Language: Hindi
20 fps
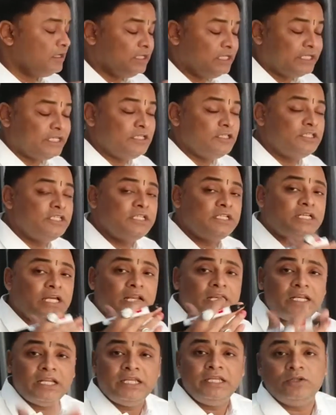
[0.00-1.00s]
लेकिन जिनका
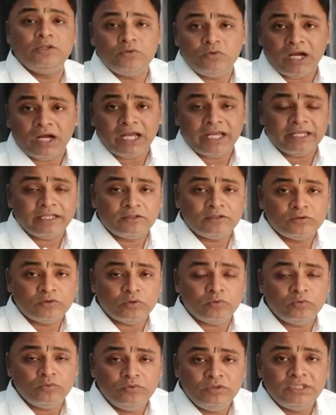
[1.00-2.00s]
नहीं हुआ है
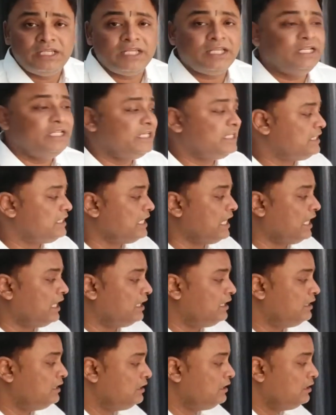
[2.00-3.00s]
तो उनके लिए क्या
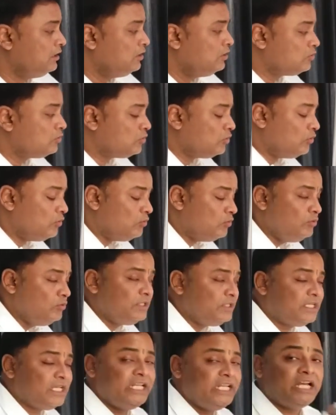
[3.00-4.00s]
तो
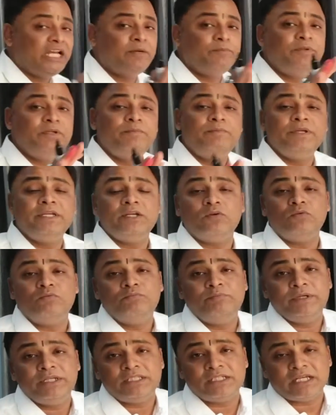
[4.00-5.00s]
उनके लिए अभी भी
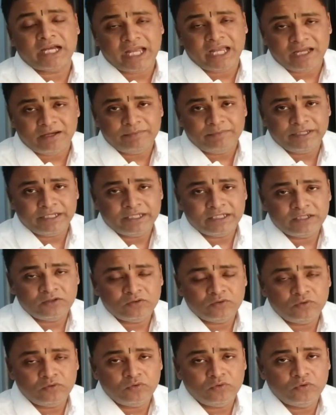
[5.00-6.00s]
उम्मीद कायम है
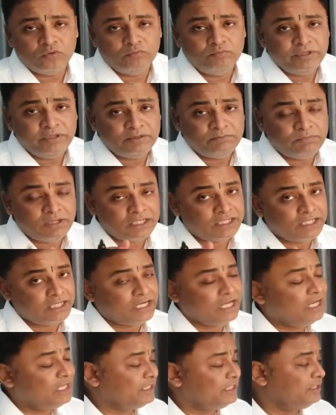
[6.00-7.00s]
उम्मीद
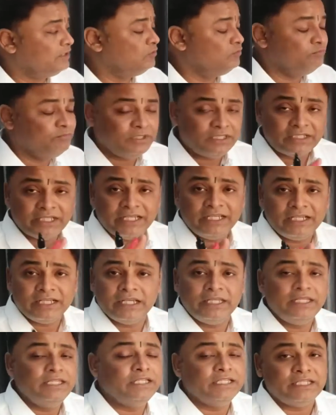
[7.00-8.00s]
बरकरार है उम्मीद कहीं
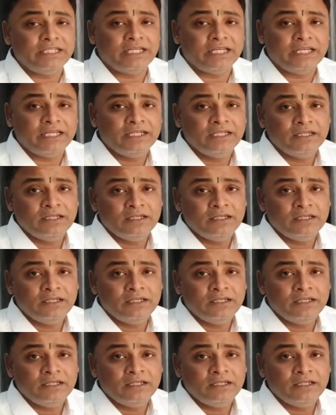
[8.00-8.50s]
गई नहीं है